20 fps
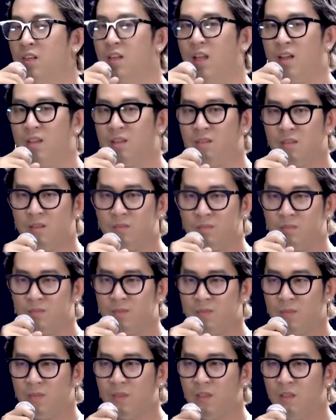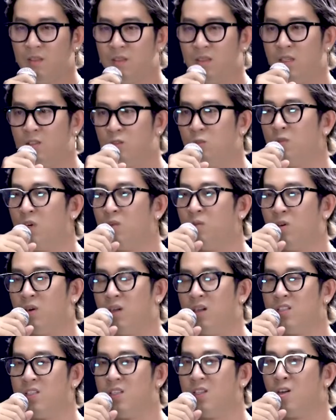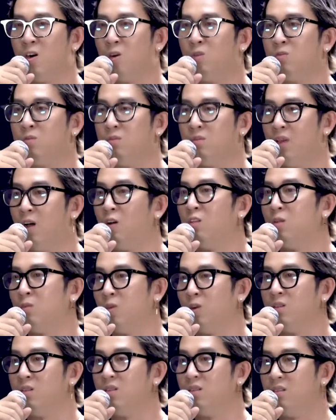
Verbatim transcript: với lại ừ, anh cũng không còn ở Sài Gòn lâu lắm rồi